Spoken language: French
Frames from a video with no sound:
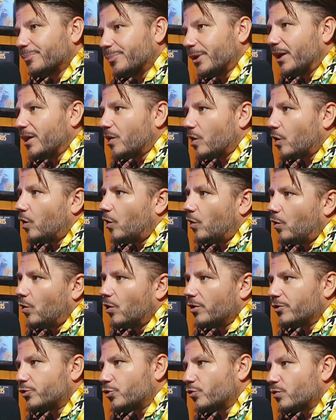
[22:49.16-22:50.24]
pas un grand
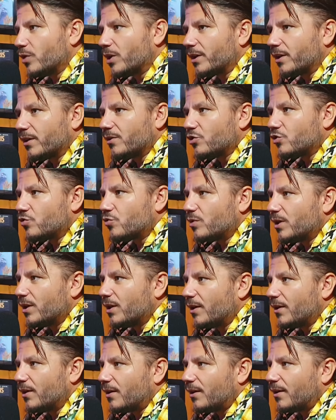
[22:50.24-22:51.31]
rôle, tu vois qu'elle joue
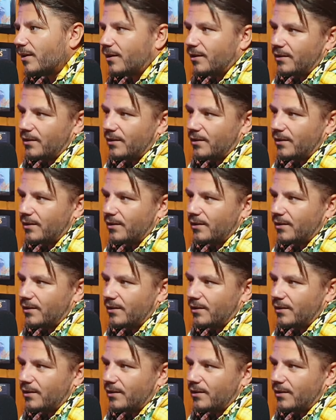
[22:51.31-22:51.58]
la.